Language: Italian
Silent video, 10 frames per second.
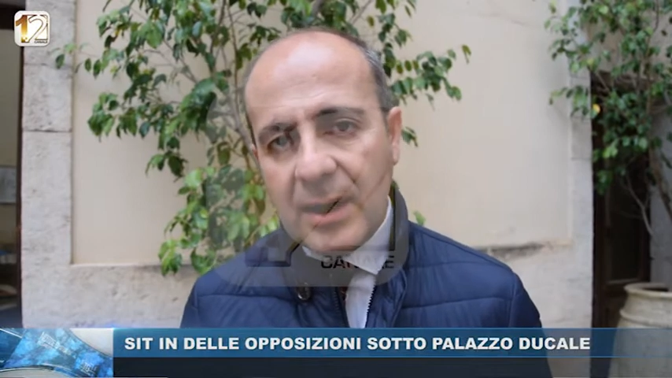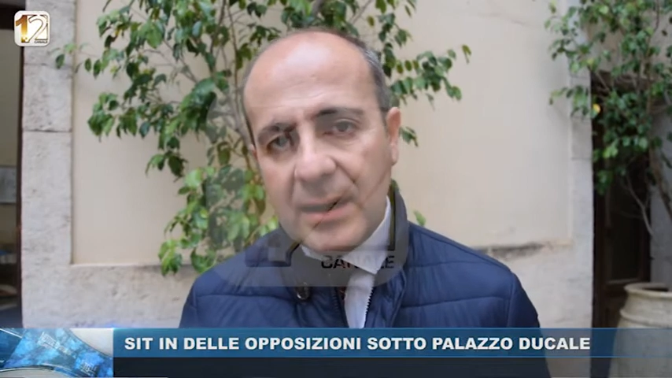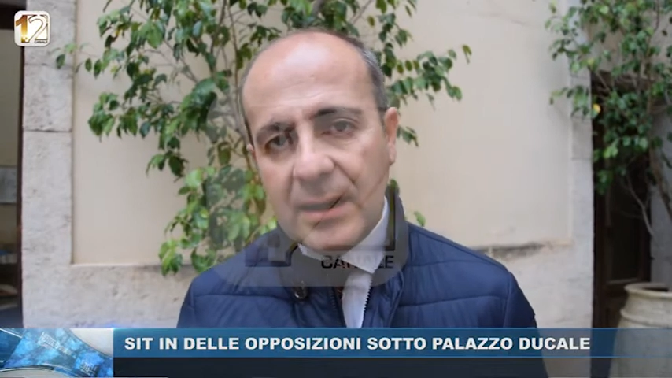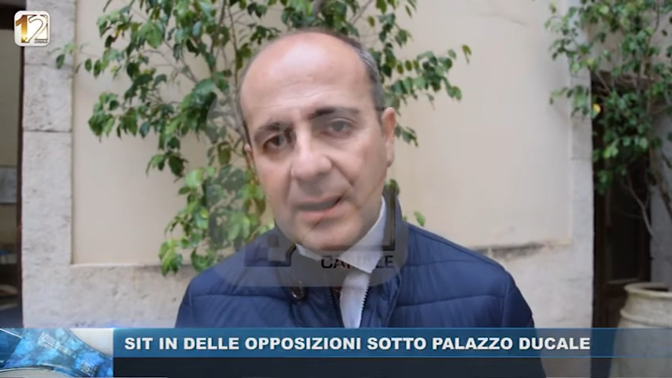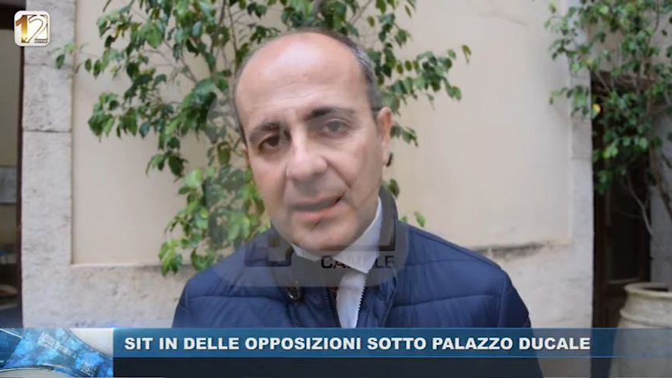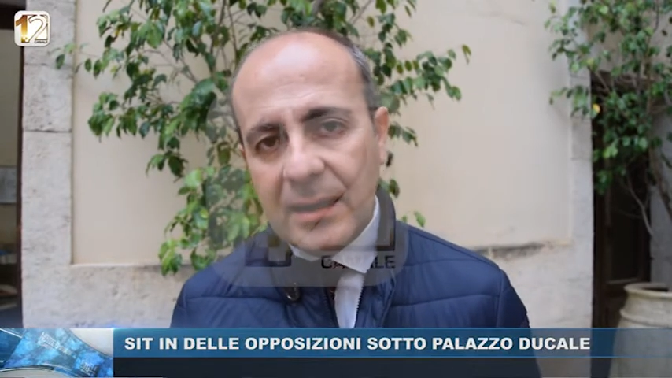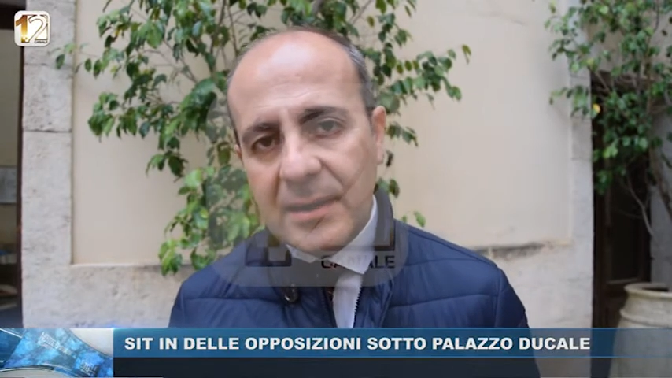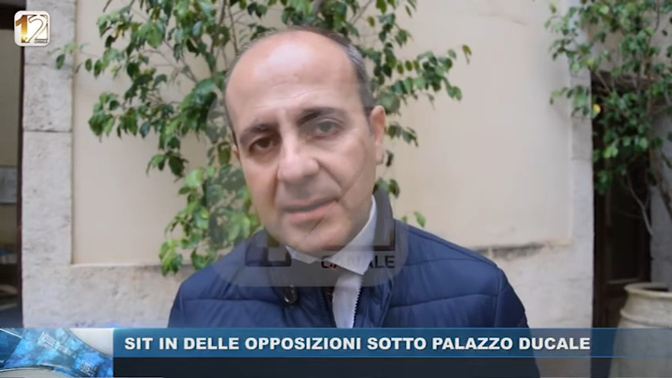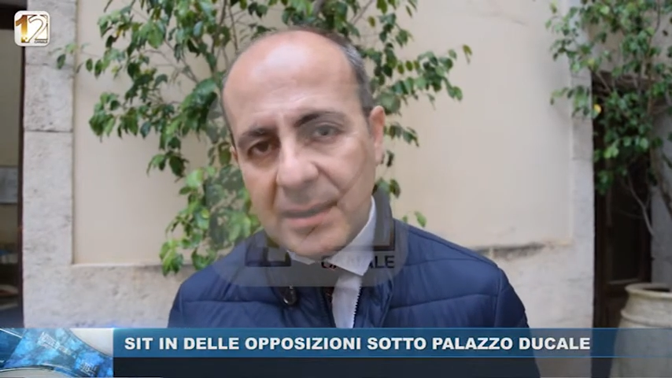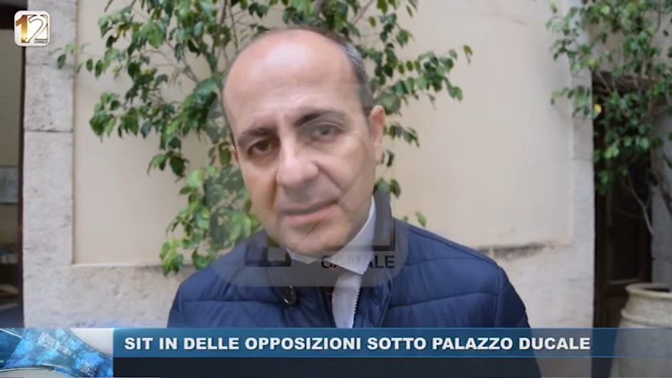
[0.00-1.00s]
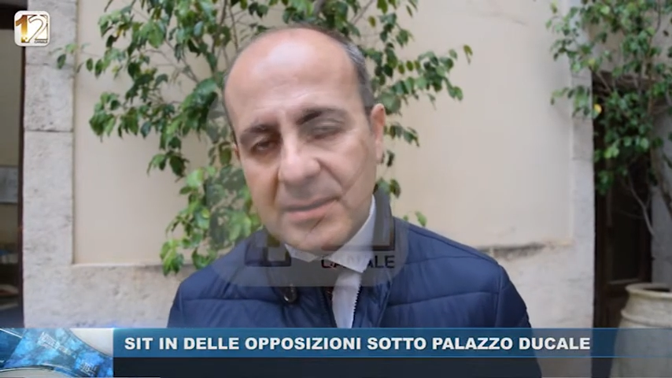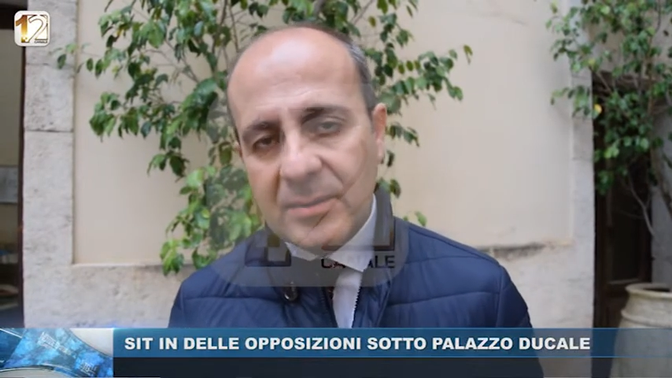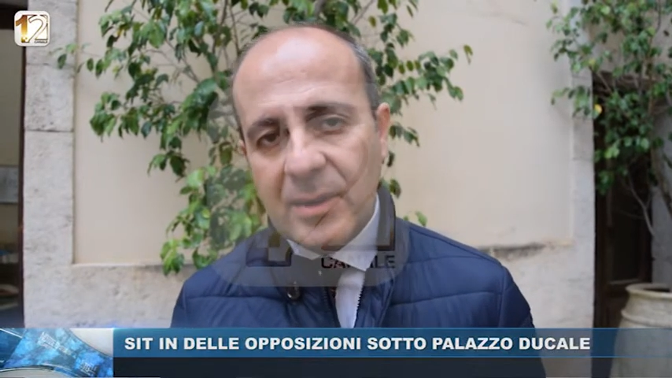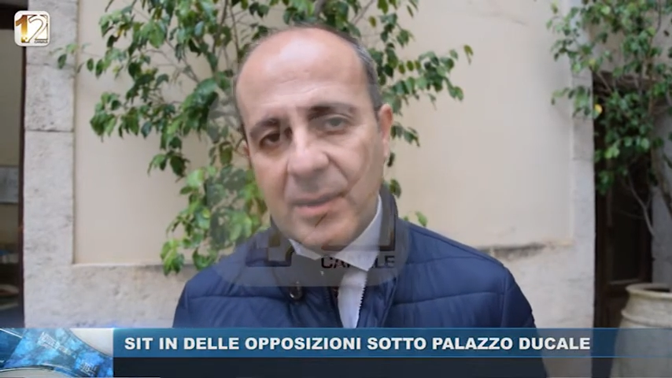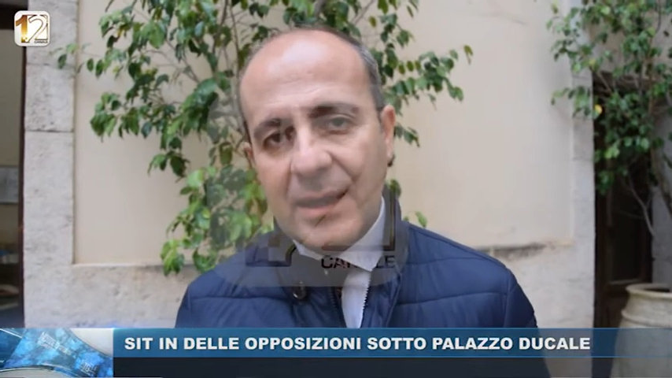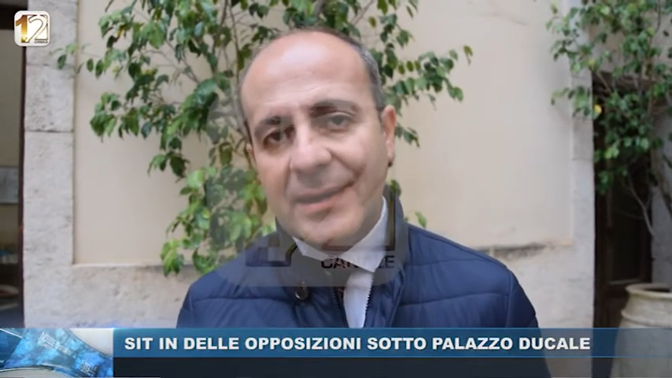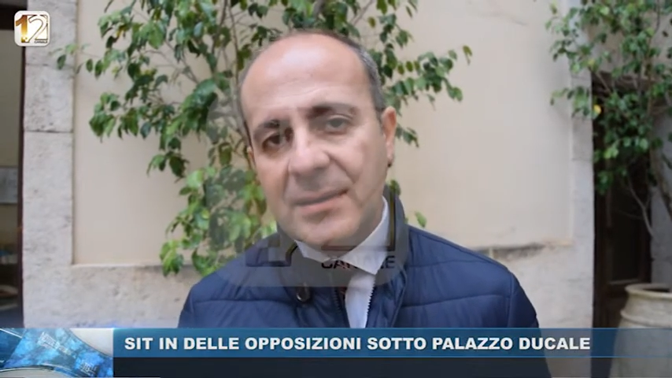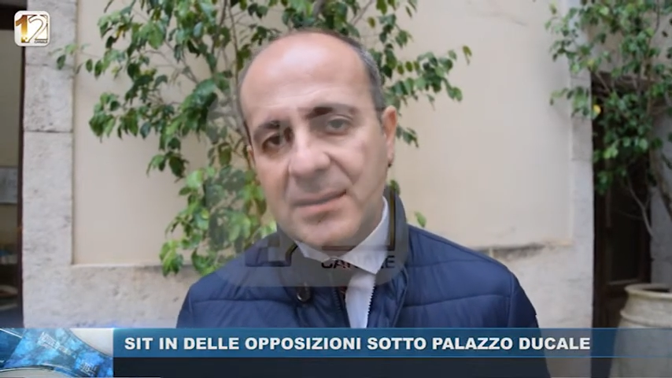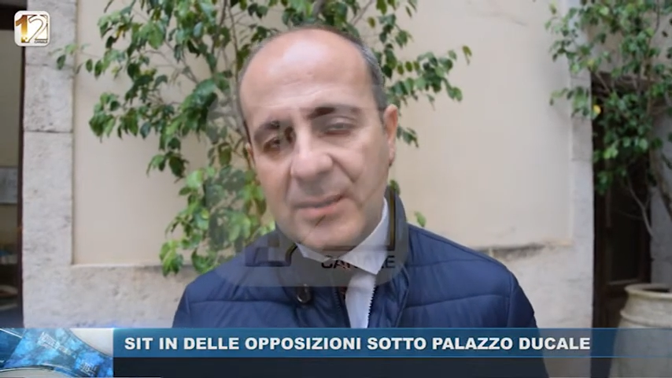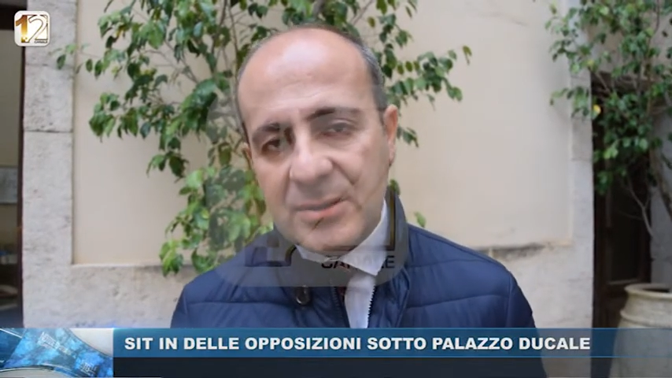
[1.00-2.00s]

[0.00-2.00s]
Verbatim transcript: all'ennesima all